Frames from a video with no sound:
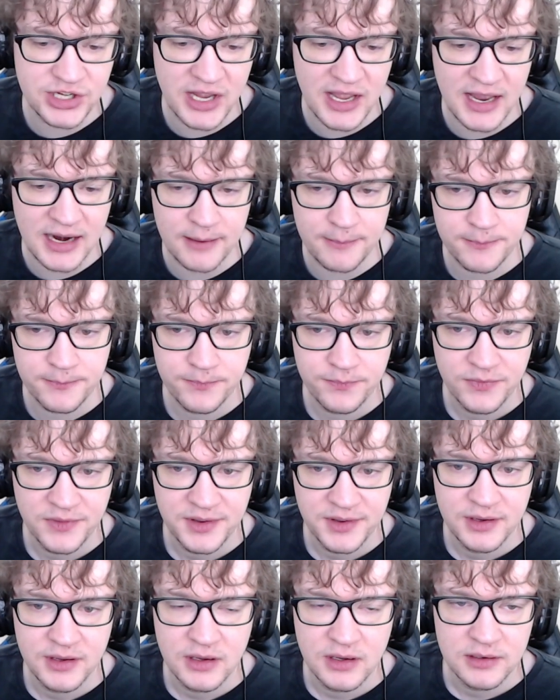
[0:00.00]
era,
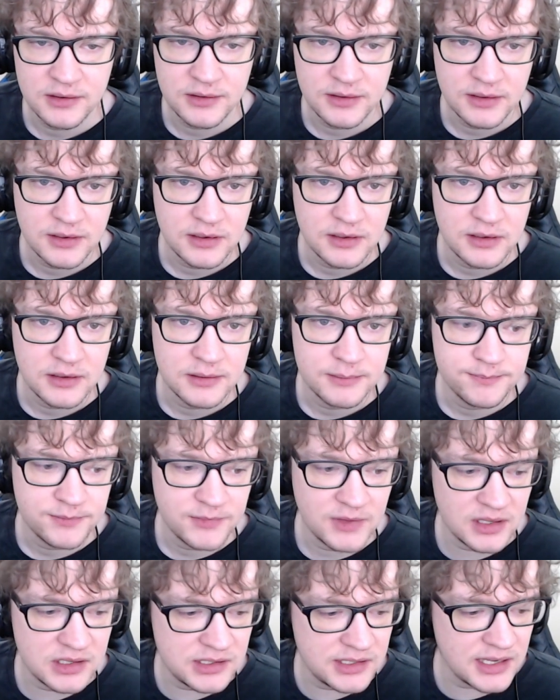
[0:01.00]

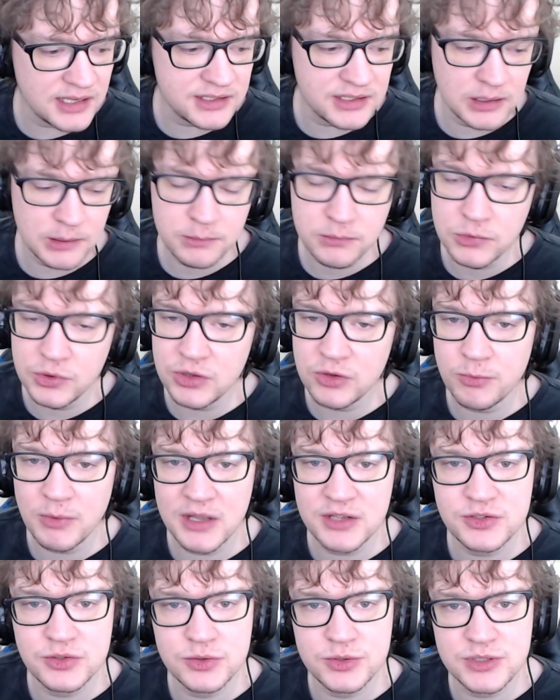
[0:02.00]
ele ia ter muito
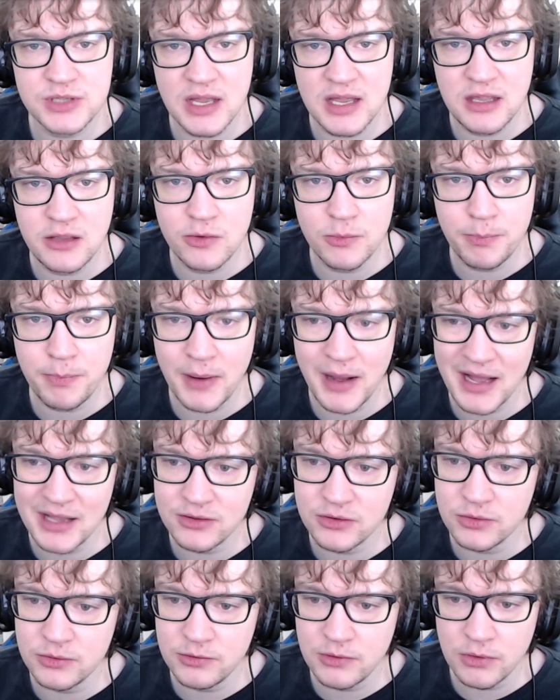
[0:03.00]
mais sustain e o
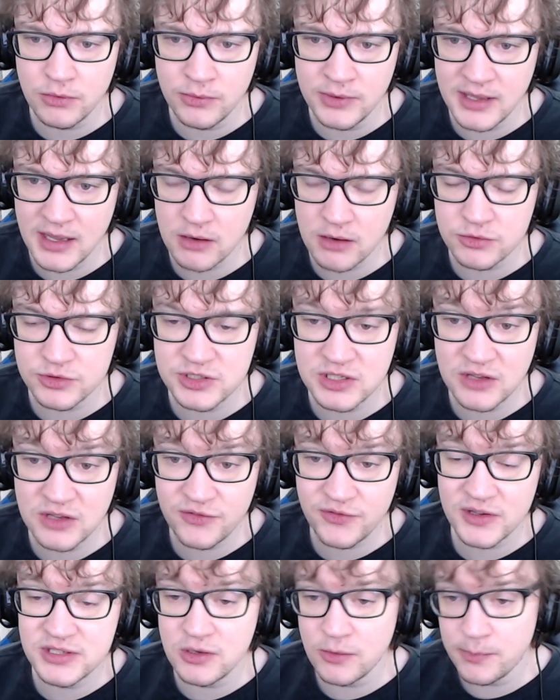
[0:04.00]
pato não ia conseguir
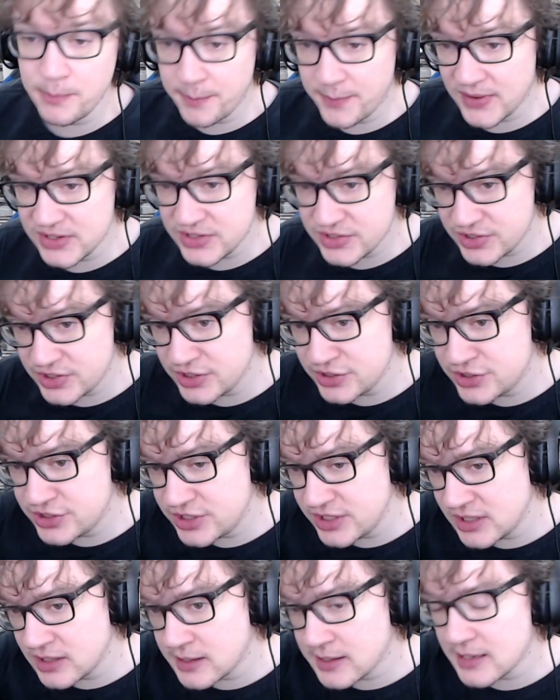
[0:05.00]
fazer o push
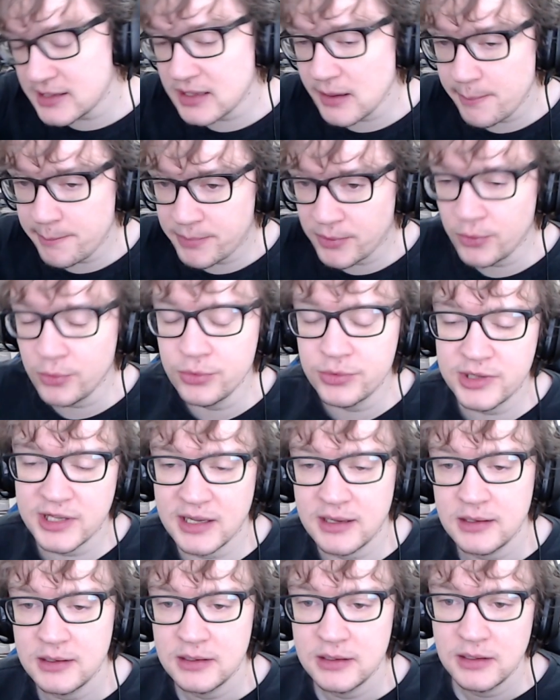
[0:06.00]
de
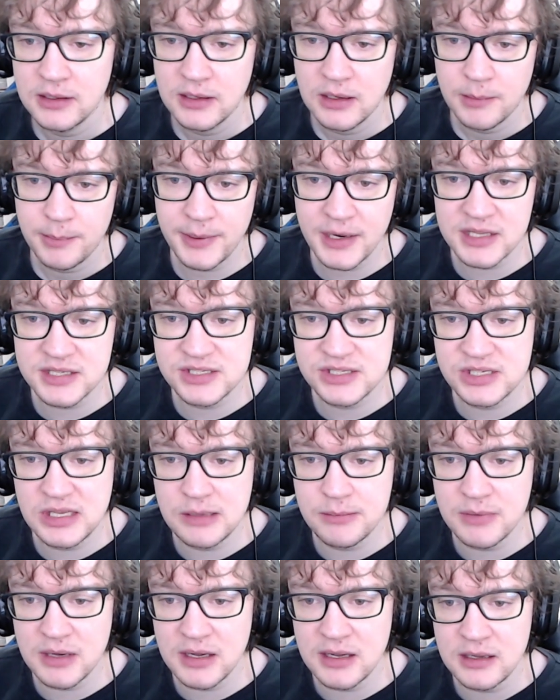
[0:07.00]
catapulta para
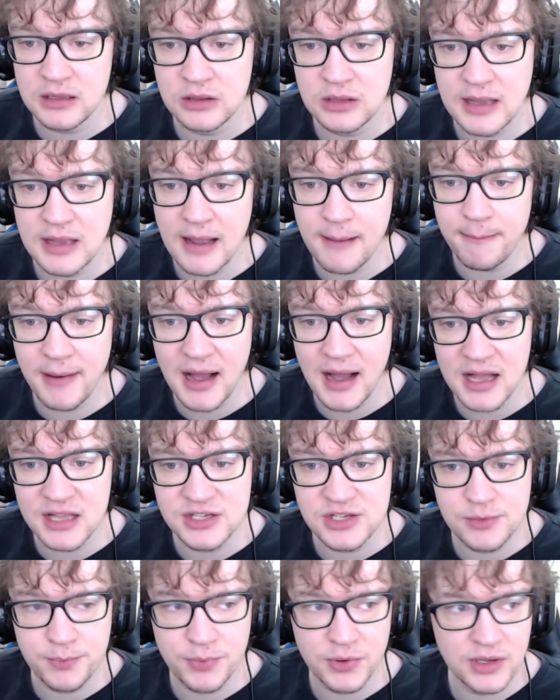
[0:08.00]
cima da
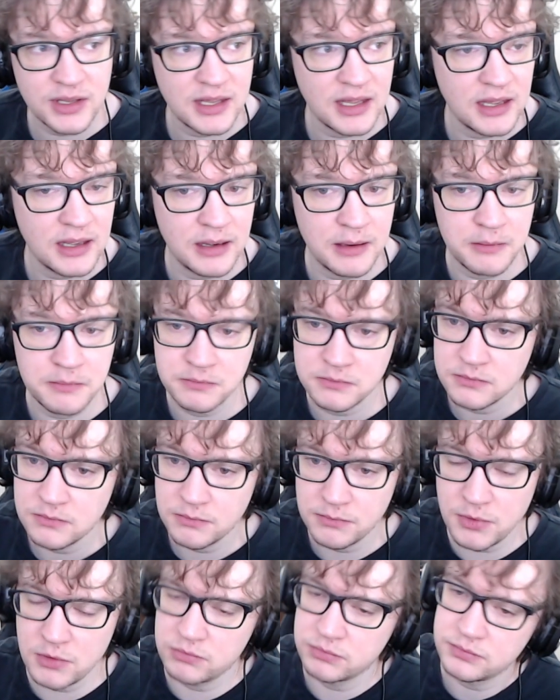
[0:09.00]
base, porque,
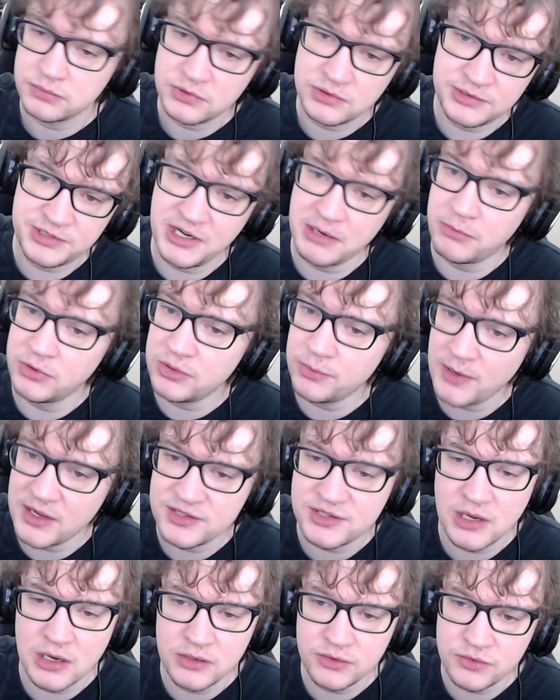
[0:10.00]
bom, tinha muito
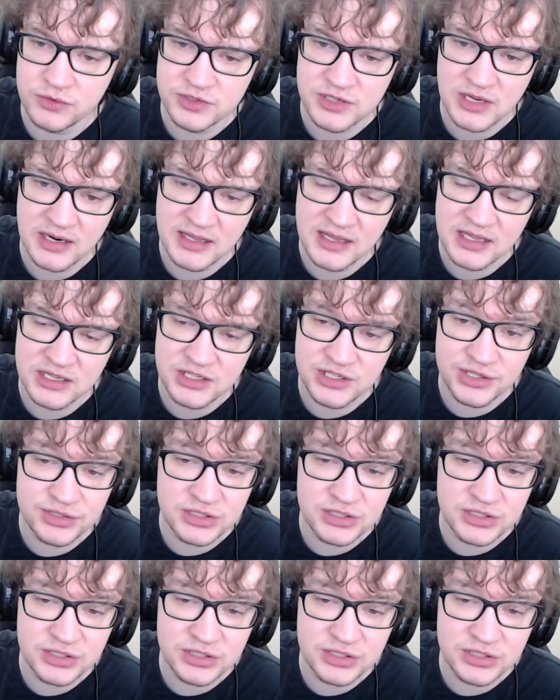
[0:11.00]
mais Hunters ali, tinha